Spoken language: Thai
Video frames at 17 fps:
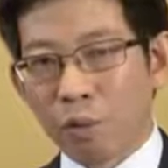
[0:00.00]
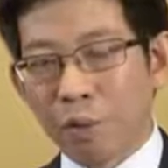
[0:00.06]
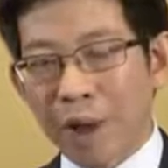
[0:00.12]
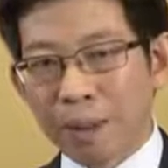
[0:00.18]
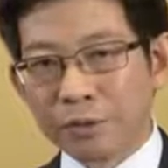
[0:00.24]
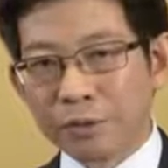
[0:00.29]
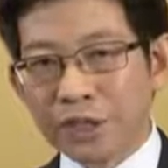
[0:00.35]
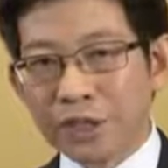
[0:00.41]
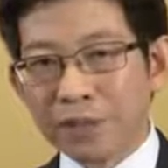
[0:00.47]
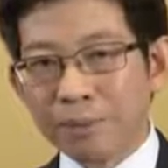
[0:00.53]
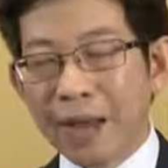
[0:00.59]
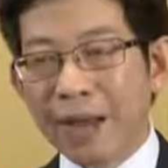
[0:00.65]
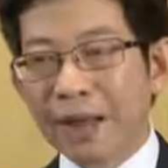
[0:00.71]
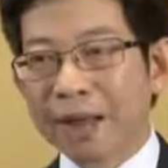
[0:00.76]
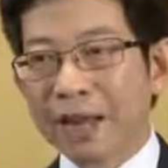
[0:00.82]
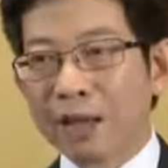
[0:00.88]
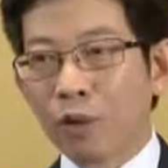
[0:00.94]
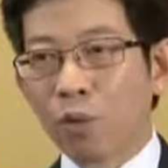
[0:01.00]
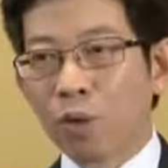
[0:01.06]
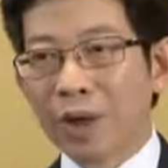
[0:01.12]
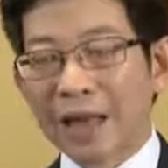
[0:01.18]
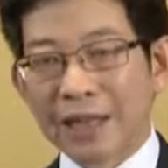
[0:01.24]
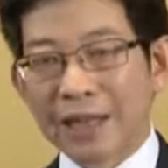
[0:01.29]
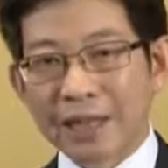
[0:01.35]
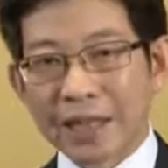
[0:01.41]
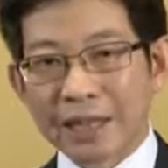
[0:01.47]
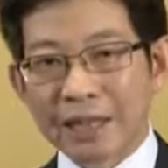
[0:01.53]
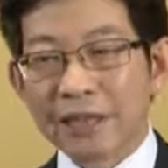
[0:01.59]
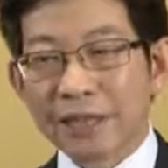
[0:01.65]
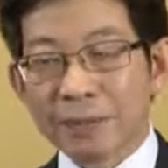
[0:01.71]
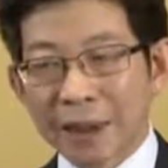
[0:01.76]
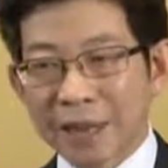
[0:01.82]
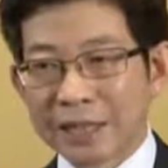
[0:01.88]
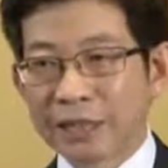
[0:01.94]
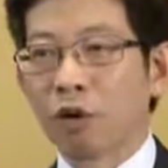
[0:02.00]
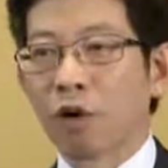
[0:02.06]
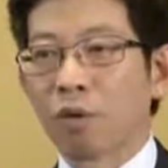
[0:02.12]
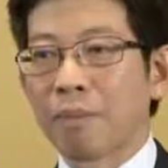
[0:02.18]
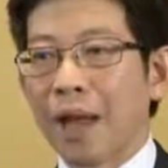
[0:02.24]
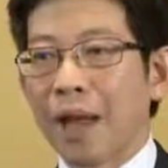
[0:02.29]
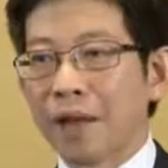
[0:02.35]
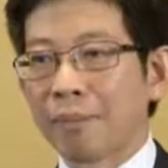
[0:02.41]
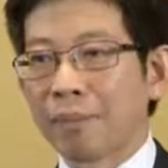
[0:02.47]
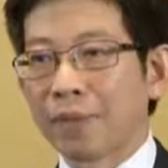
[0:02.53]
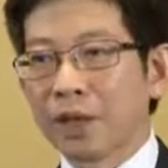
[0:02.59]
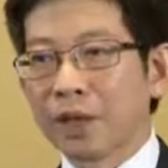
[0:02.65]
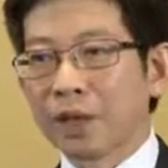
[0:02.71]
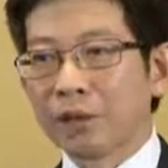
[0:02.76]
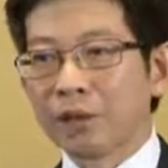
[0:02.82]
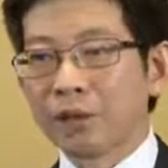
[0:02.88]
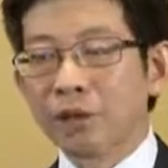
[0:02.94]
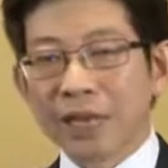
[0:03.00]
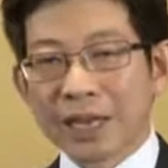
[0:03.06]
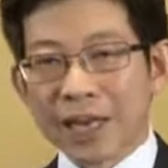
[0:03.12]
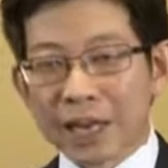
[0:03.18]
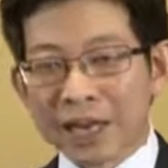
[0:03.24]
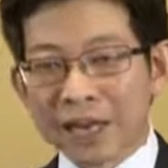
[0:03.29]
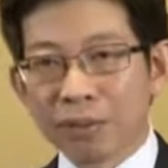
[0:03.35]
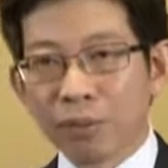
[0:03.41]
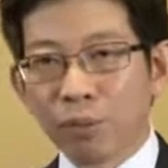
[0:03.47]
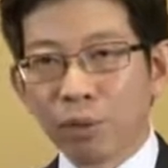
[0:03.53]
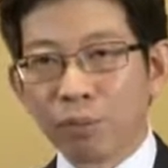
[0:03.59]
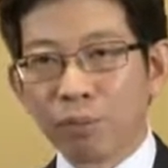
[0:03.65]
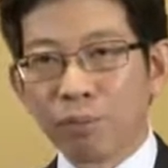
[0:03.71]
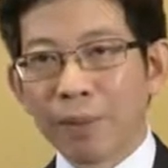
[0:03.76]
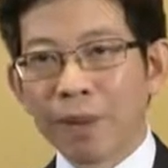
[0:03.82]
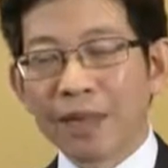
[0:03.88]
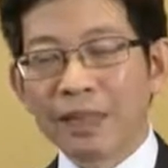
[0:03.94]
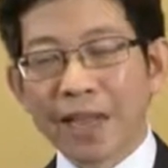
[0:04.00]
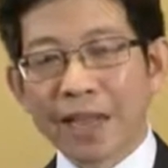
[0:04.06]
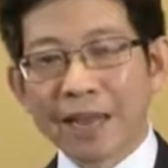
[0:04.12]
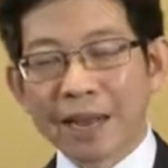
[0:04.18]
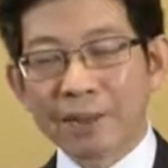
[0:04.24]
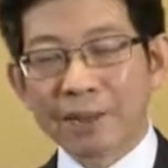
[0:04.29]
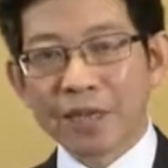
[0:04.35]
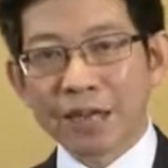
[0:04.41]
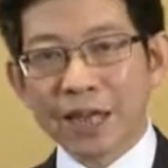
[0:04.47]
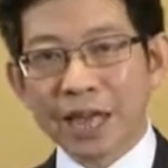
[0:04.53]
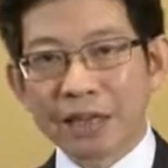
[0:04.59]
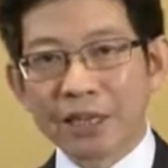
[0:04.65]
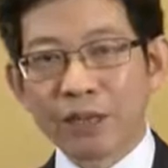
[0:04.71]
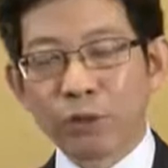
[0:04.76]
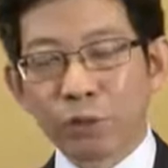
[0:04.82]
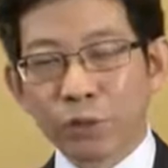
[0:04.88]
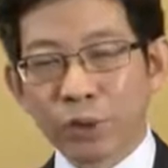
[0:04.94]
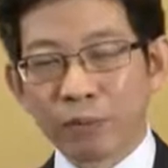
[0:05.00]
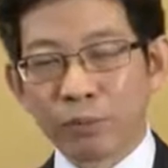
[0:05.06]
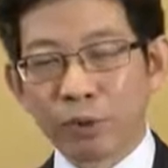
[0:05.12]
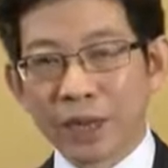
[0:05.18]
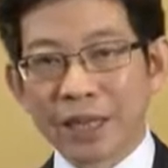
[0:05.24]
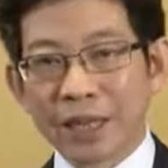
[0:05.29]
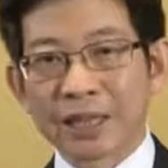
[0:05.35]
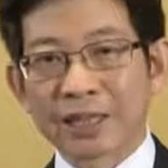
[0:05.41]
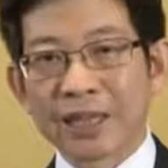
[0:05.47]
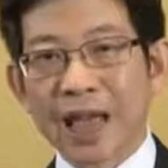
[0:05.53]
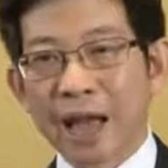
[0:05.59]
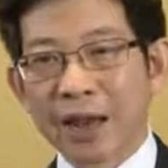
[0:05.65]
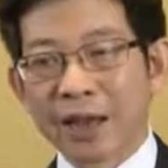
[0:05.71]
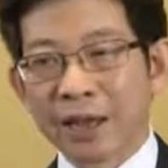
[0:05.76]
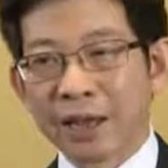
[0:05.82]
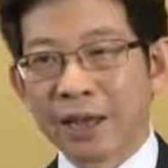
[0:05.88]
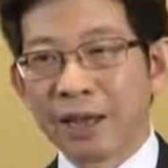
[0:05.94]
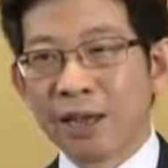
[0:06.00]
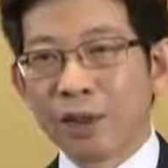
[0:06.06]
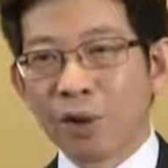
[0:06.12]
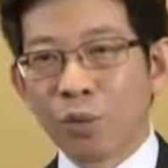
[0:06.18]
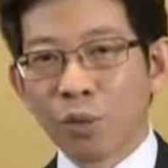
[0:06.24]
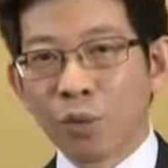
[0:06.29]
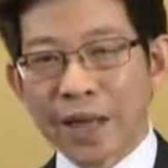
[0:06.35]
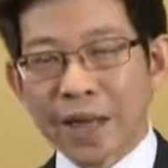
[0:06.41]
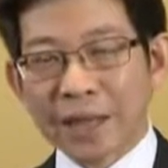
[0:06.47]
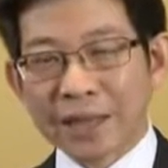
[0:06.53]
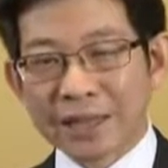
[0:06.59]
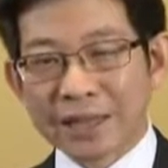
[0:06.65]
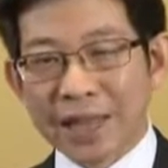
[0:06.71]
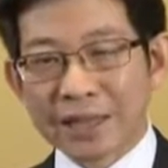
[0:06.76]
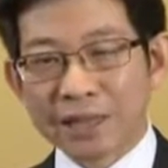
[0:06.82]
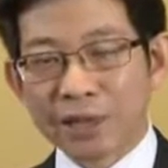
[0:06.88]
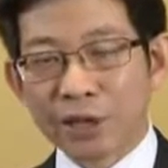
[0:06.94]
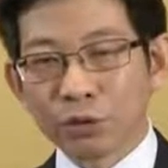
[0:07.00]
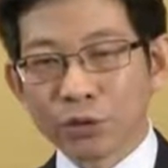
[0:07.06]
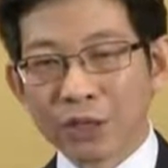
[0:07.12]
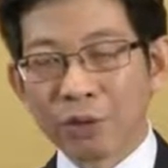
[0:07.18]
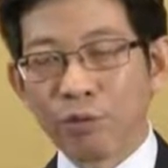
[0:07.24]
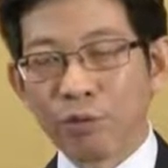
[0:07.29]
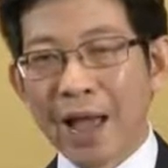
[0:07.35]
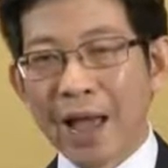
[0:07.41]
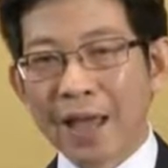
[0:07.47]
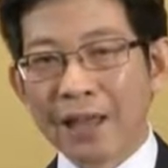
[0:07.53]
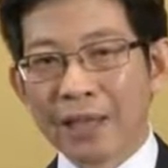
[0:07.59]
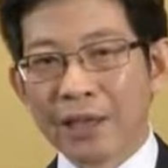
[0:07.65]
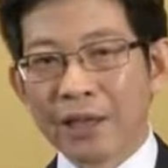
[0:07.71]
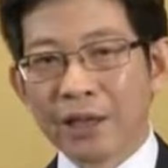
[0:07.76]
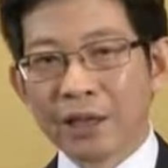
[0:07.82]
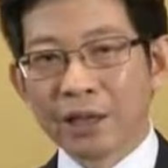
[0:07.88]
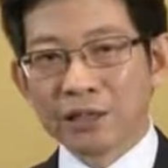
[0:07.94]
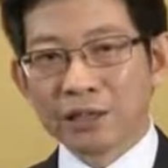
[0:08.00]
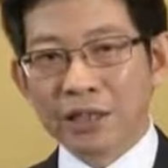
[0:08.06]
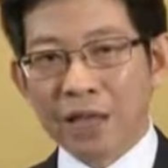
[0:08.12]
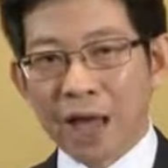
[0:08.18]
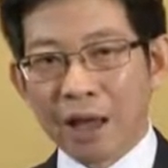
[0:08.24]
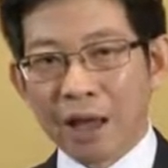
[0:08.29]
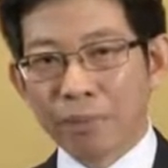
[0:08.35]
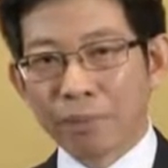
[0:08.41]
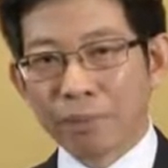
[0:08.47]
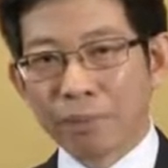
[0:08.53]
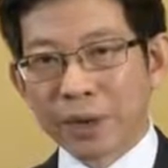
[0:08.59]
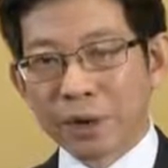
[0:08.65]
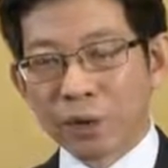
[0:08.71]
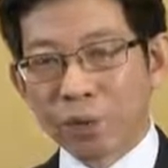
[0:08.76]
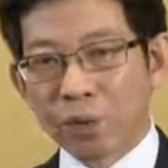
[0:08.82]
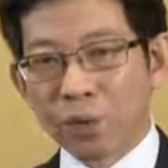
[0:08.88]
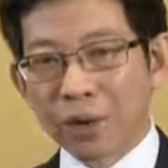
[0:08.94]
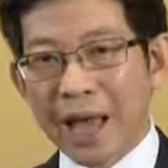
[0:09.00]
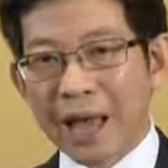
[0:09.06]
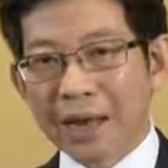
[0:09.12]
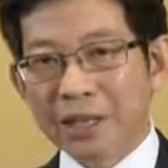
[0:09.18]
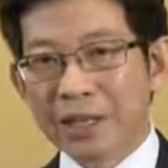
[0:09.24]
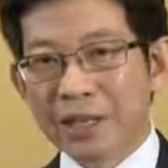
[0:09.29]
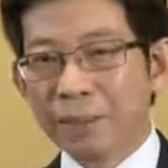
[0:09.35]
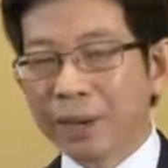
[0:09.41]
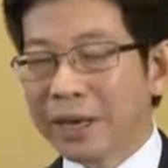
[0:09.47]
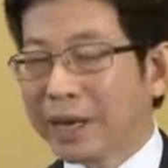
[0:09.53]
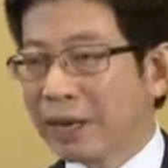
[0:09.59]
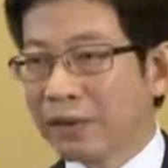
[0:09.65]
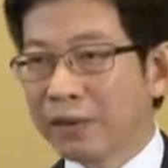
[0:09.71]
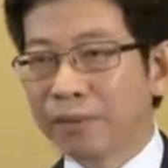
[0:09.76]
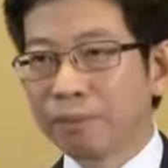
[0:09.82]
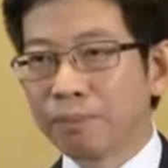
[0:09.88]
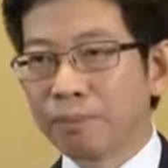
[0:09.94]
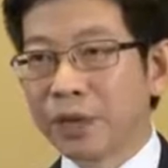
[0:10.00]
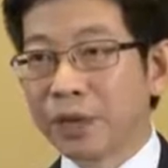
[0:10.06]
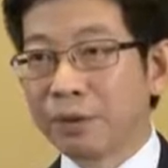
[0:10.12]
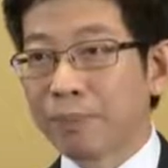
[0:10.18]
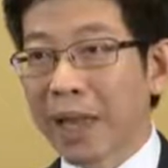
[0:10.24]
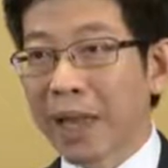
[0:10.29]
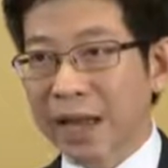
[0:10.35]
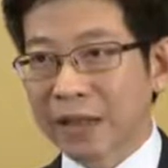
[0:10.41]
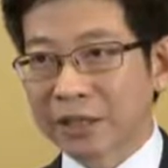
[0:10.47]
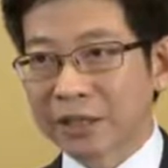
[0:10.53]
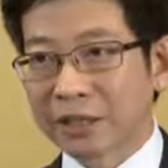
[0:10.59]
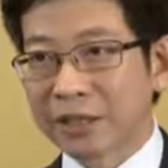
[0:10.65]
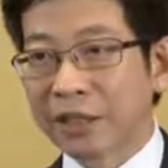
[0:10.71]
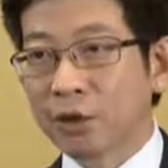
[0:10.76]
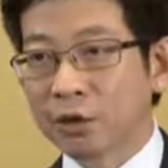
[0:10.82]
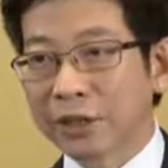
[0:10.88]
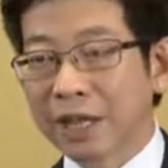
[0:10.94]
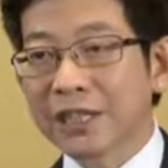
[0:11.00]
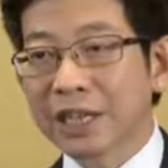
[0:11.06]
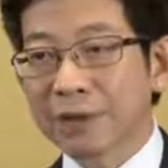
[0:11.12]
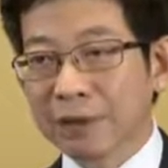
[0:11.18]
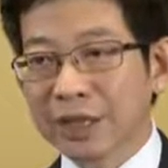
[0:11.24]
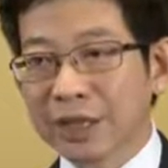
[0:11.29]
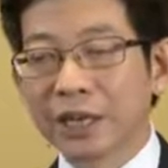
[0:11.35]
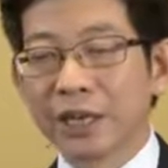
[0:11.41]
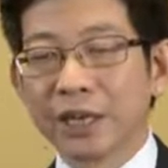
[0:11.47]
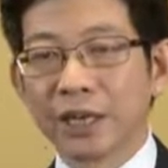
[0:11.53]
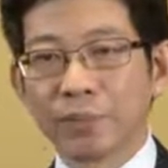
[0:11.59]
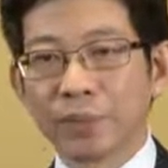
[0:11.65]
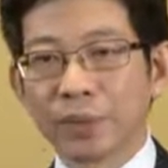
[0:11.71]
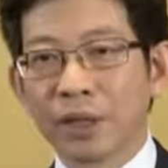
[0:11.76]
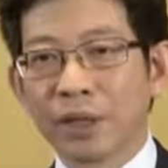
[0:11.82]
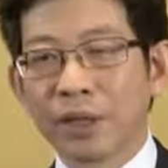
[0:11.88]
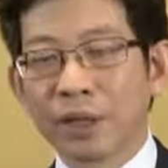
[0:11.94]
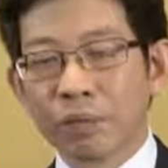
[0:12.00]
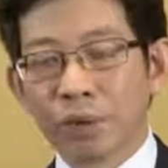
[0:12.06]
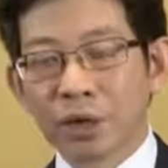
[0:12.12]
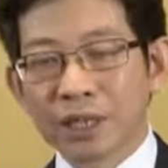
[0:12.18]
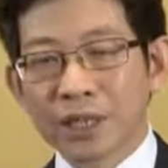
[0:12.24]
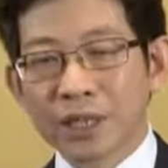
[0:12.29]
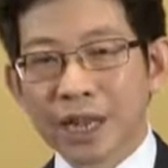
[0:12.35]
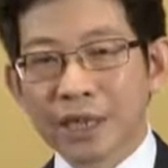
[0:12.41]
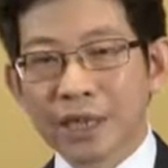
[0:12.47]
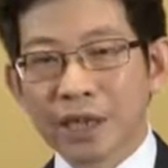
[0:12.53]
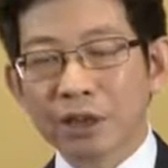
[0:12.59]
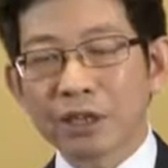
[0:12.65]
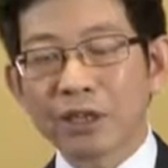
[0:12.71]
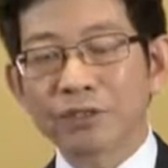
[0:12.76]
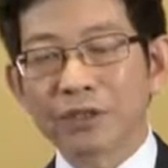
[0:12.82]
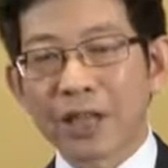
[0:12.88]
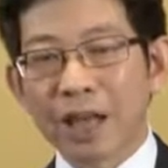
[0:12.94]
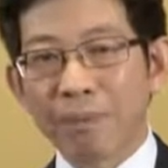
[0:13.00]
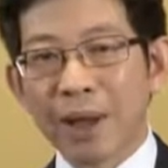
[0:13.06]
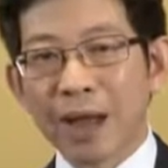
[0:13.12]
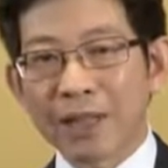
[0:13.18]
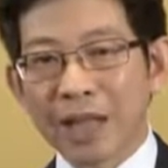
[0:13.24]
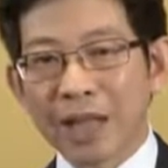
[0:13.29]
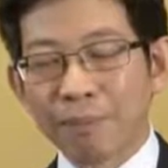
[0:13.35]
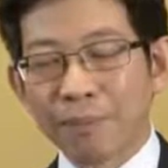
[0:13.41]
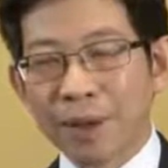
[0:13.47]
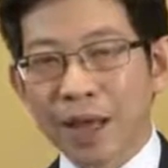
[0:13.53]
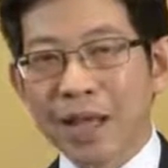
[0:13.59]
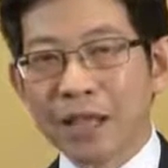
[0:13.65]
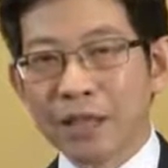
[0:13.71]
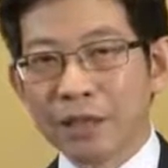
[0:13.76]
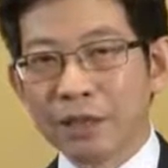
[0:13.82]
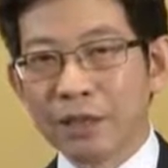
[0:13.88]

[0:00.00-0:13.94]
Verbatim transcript: ความเชื่อมั่นในโครงการต่างๆที่รัฐบาลจะออกมา ซึ่งขณะนี้ผมมั่นใจครับจากการที่คุยกับหน่วยงานต่างๆ เนี่ยโครงการต่างๆ ที่เราเตรียมไว้เนี่ยจะเป็นโครงการที่ไม่ได้ผิดแผกจากที่เราตั้งใจไว้แต่เดิม เพราะฉะนั้นเนี่ยก็จะสามารถทำให้